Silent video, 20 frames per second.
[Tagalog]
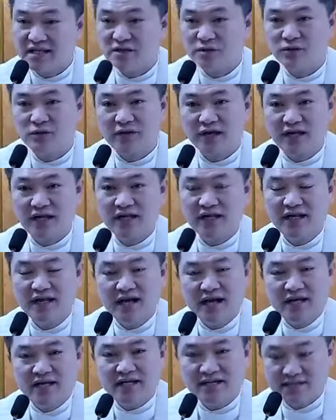At dito
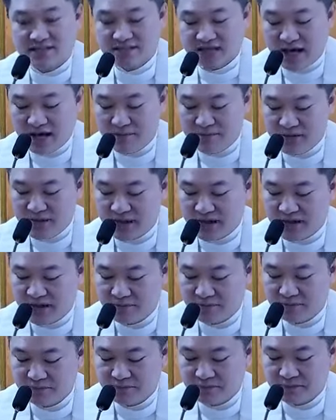rin
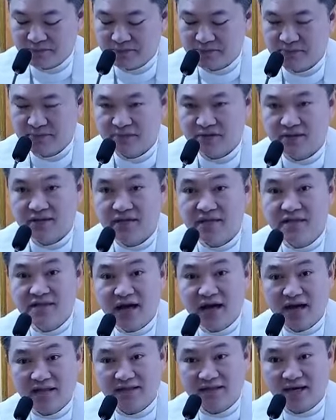nasabi
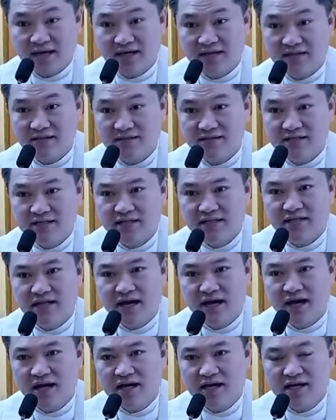ni
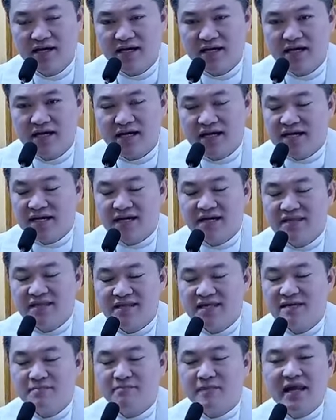Nathan na
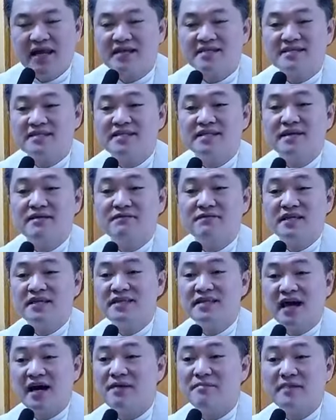hindi pala
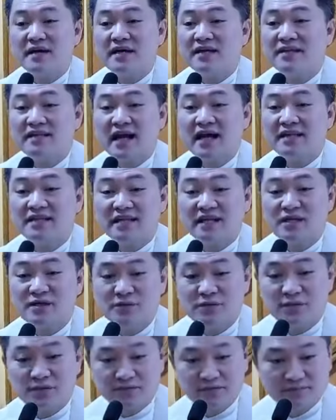si David ang
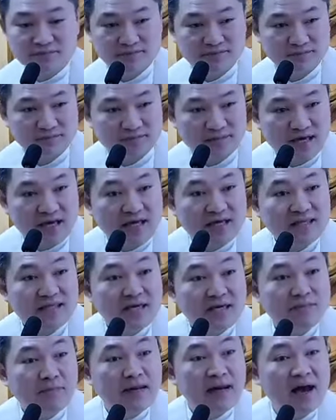magtatayo.
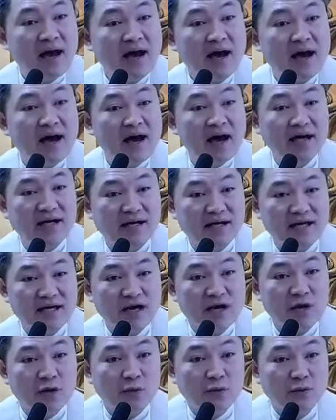Hindi pala ang
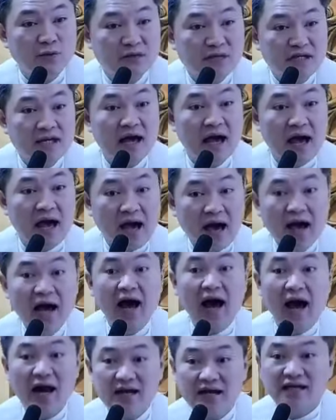hari, kundi
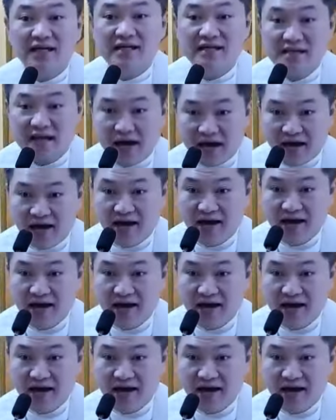ang anak